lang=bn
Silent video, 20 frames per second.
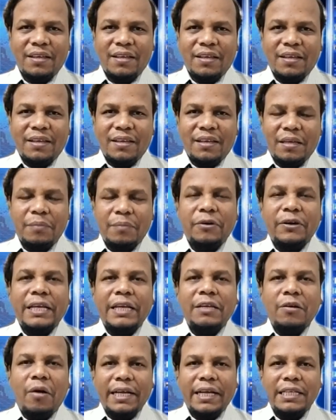এবং এই
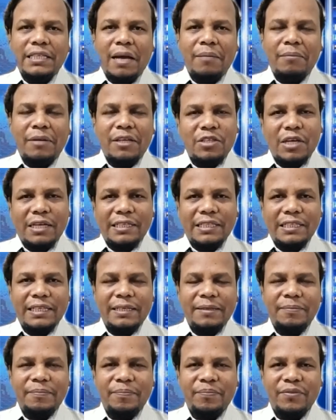রকেট হামলা চালিয়ে
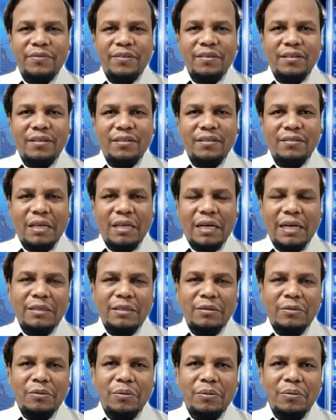তারা
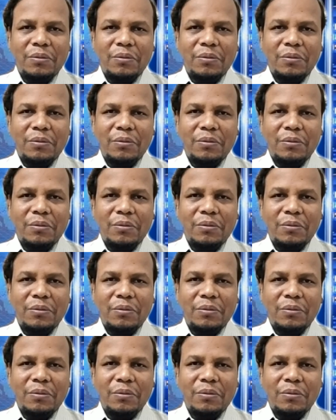কিন্তু